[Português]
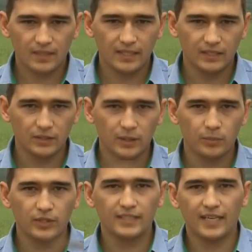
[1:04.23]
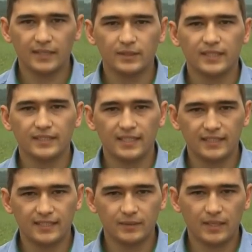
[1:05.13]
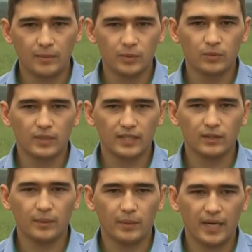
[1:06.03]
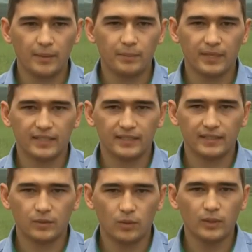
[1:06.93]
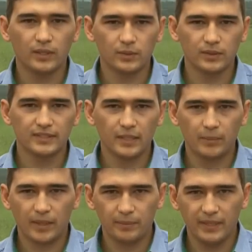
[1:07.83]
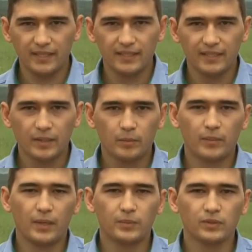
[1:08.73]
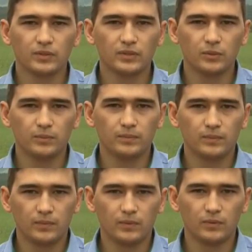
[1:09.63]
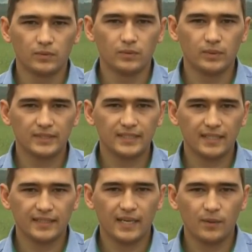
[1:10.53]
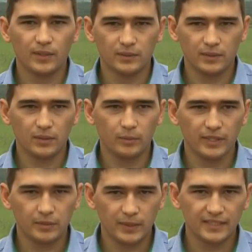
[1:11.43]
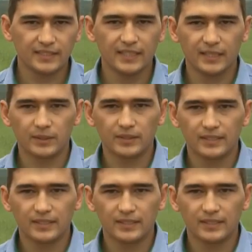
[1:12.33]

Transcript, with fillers: Isso é importado e a gente que está procurando a Embrapa com recursos da Embrapi para produzir um, um de alga totalmente brasileiro.